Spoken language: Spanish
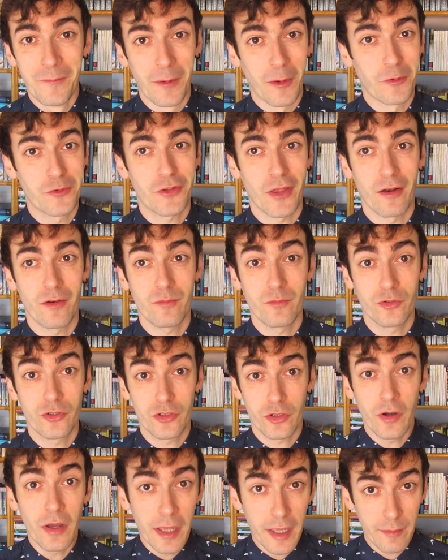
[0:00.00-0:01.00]
me gustaron
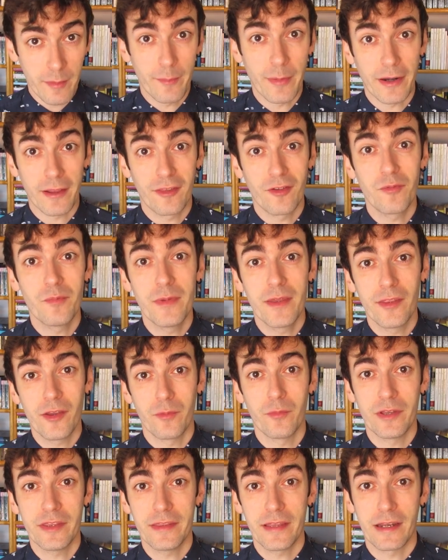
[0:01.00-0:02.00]
mucho y me pareció un vídeo
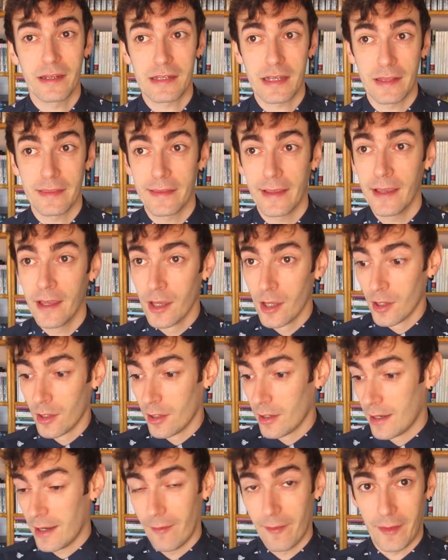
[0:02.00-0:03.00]
muy interesante,
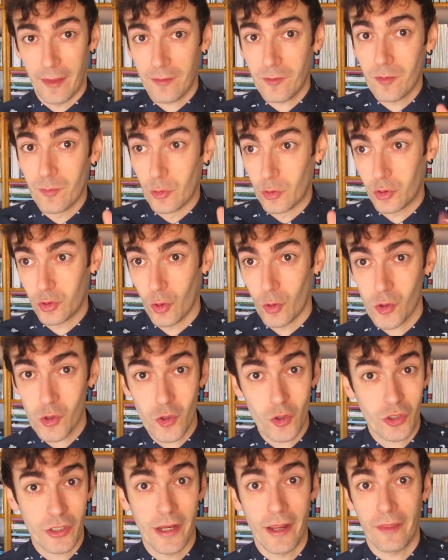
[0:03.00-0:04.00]
la verdad como todos
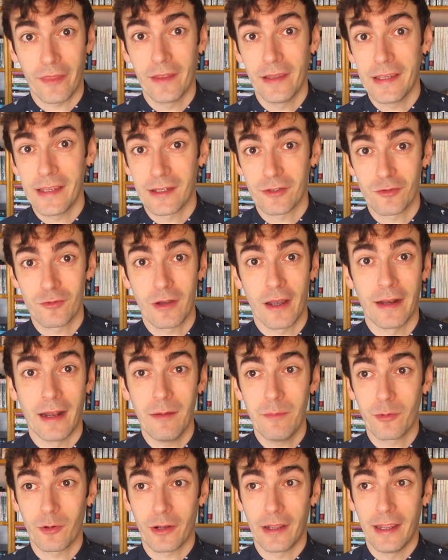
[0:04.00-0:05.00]
los que hace ella en su
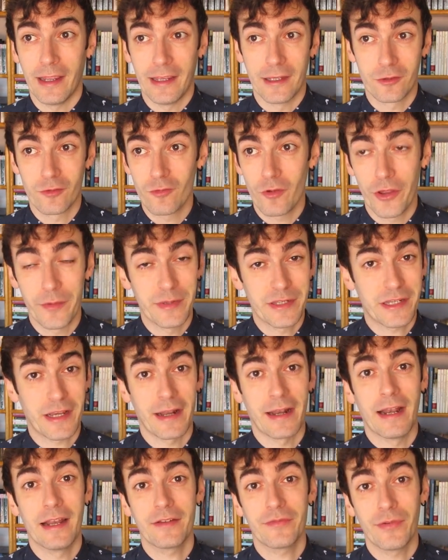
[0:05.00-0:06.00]
canal porque es uno de mis
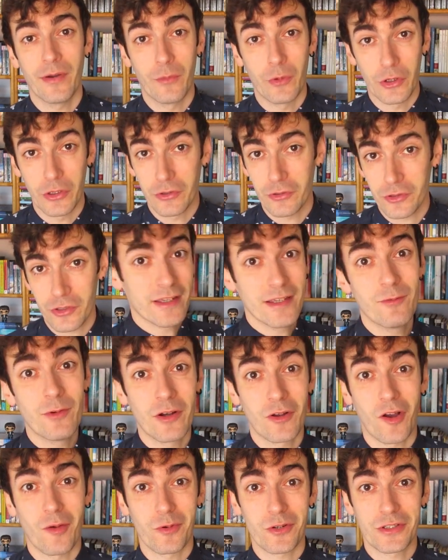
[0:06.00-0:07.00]
canales favoritos. Y
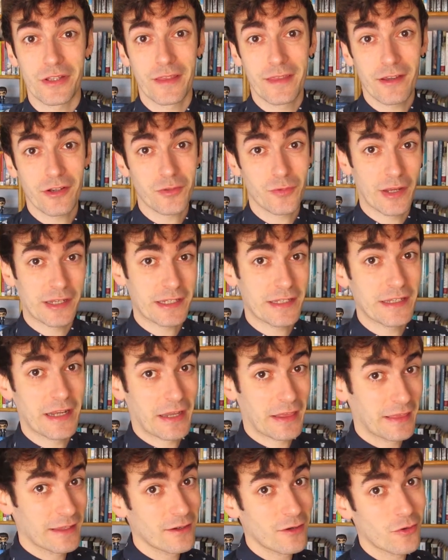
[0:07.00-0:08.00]
bueno, como os decía os voy a
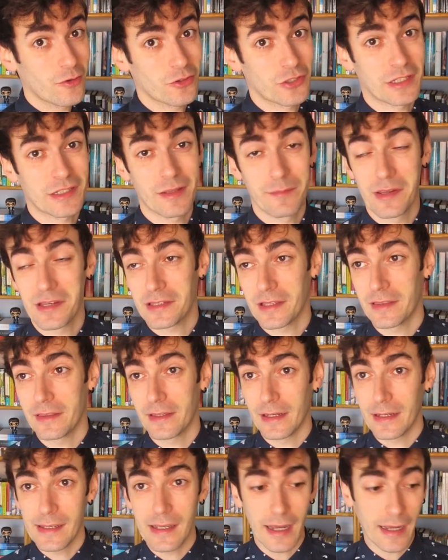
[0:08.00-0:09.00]
enseñar 5 cosas de mi
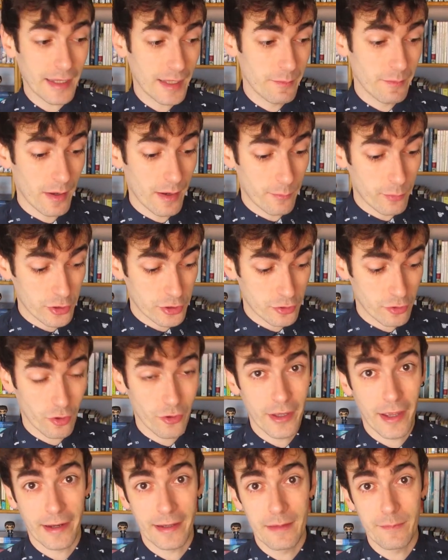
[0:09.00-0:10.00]
estantería y me he puesto
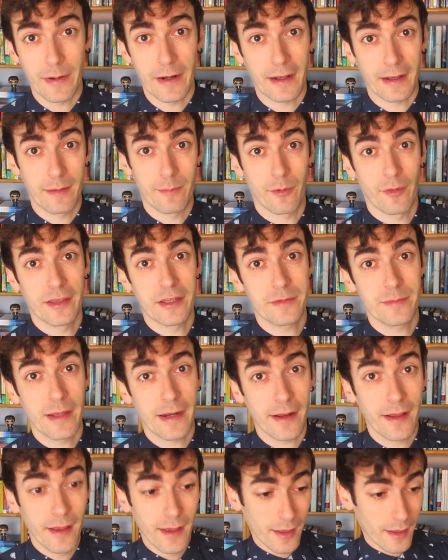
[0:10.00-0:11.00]
hoy aquí para que podáis
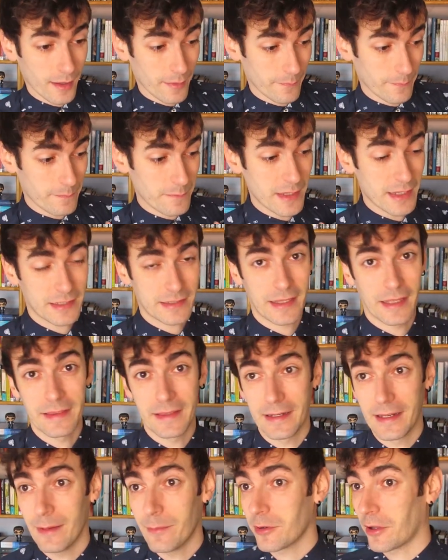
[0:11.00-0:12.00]
ver mi
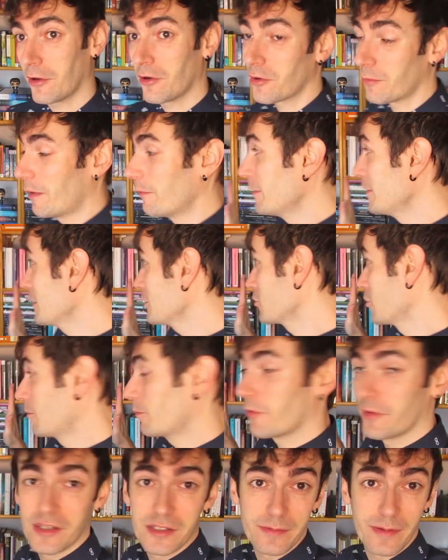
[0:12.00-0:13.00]
estantería, porque normalmente solo
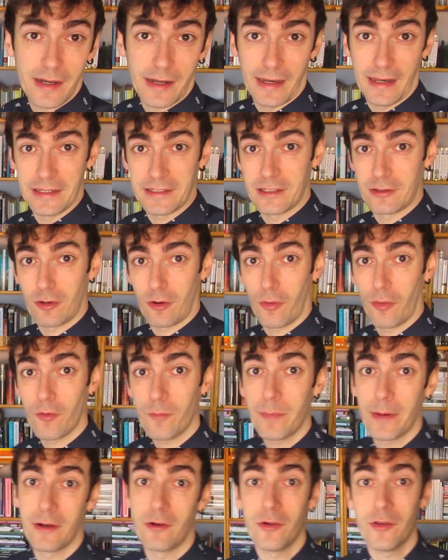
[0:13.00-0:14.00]
podéis ver ese
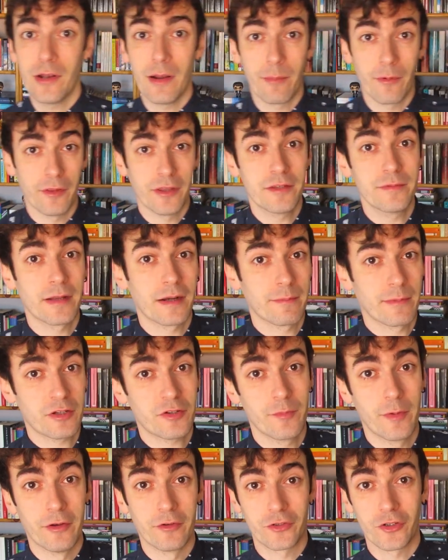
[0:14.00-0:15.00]
trozo, pero hoy la podéis ver más
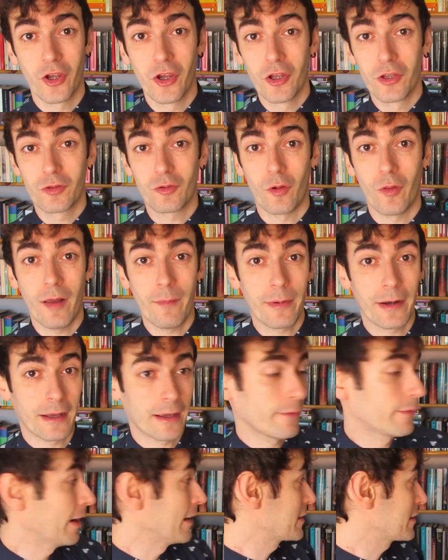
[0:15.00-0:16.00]
o menos toda para
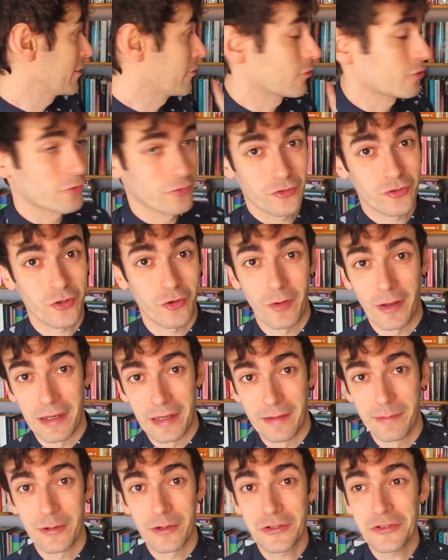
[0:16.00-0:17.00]
que veáis que no solo hay
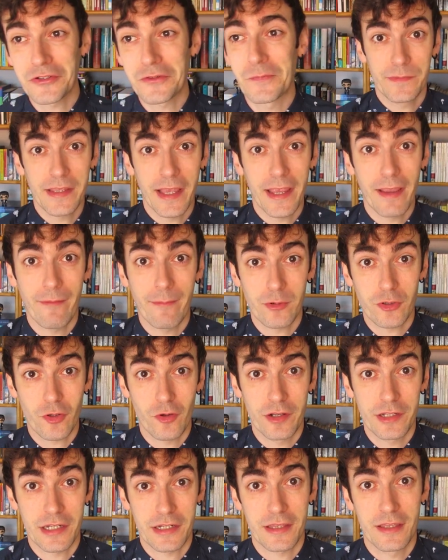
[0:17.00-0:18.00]
libros. Y allá vamos
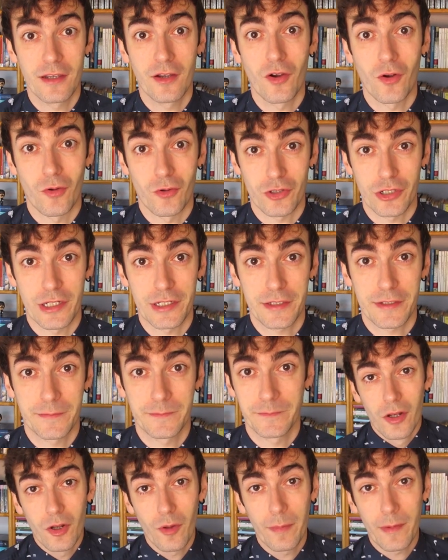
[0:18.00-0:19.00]
con esas cinco
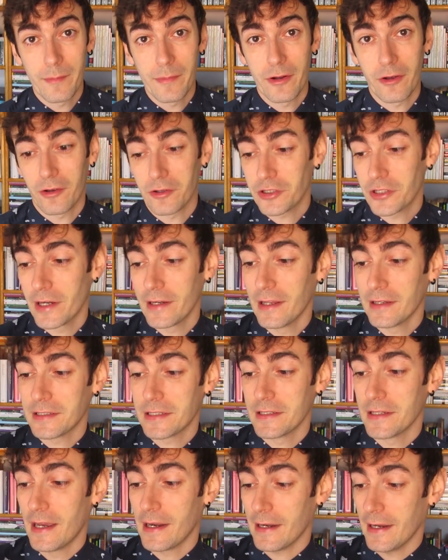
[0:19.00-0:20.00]
cosas. Lo primero que os quería
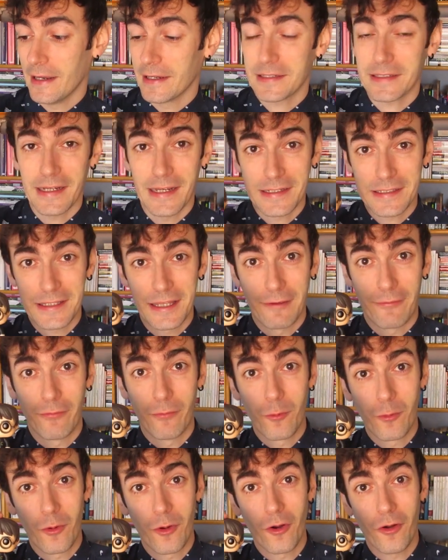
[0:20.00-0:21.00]
enseñar es este
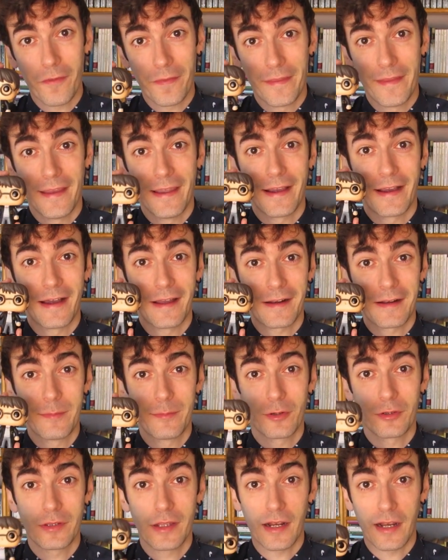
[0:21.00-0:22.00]
Funko de Harry
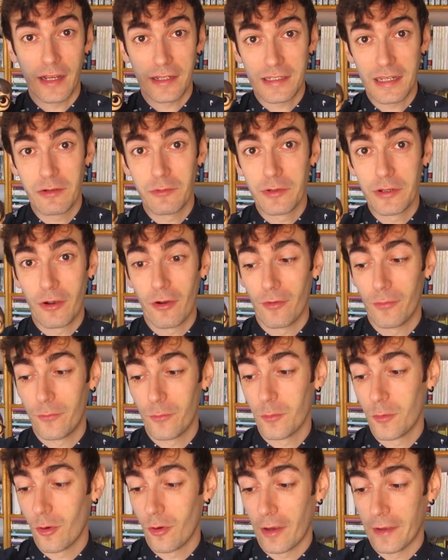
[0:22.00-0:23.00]
Potter. Es el único
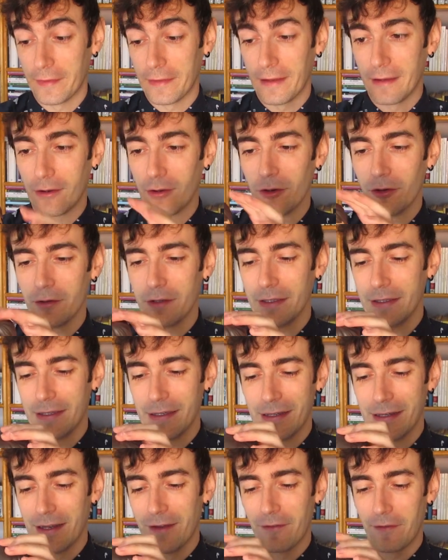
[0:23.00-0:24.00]
Funko que tengo
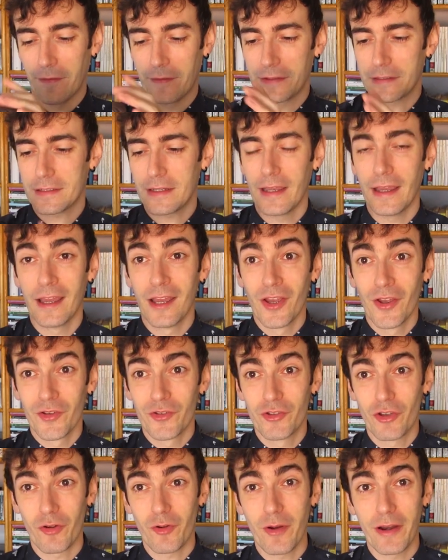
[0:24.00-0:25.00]
y la verdad es que
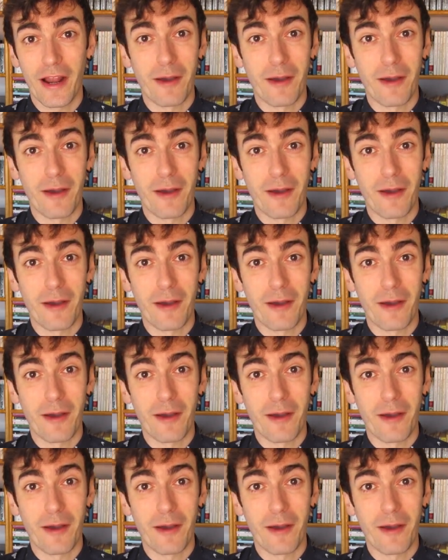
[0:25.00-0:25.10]
yo no